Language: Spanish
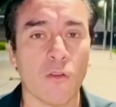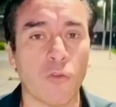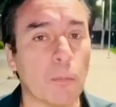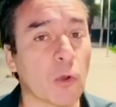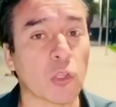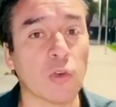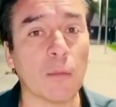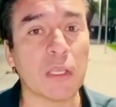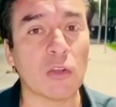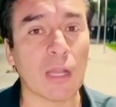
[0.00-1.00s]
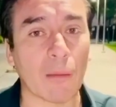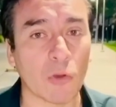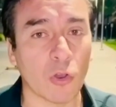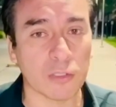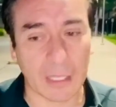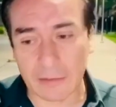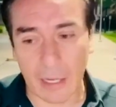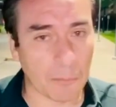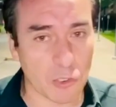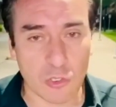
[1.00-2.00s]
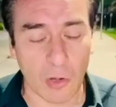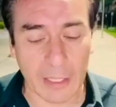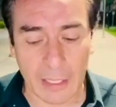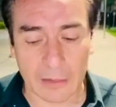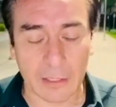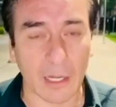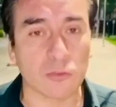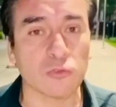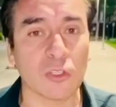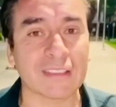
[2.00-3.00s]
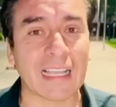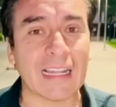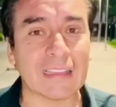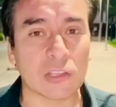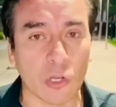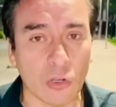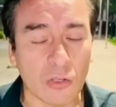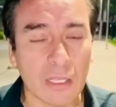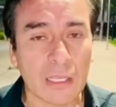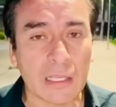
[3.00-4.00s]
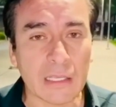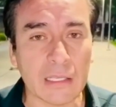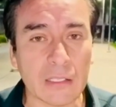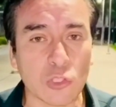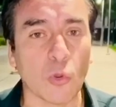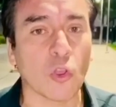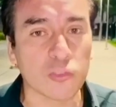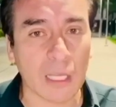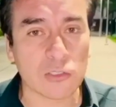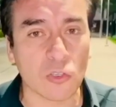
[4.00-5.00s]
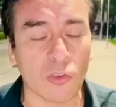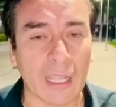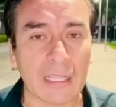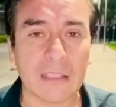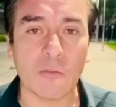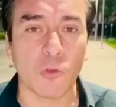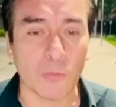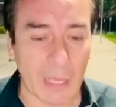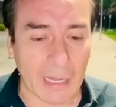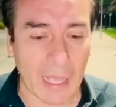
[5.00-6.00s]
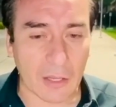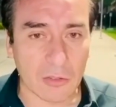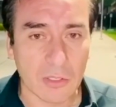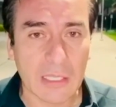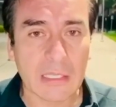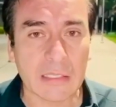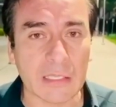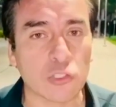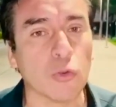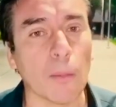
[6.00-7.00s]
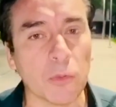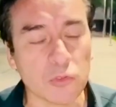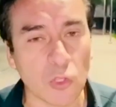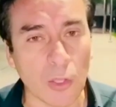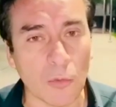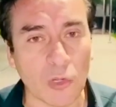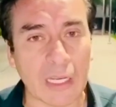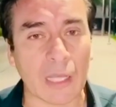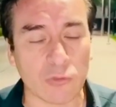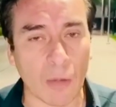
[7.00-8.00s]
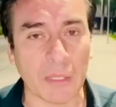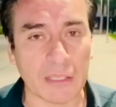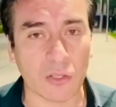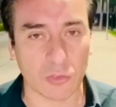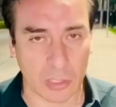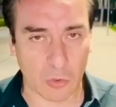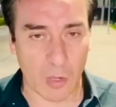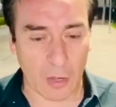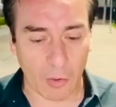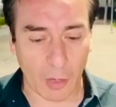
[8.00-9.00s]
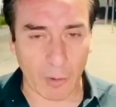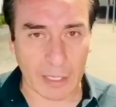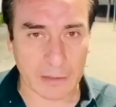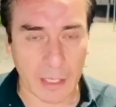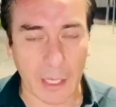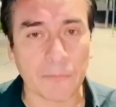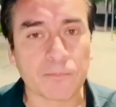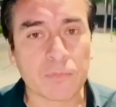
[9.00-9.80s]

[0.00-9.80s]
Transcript: Fue porque un amigo le habló que se le ponchó la llanta. El asunto es que él entró y tuvo contacto con gente y fue a un mercado y estuvo a punto de morir. Actualmente continúa con la cuarentena.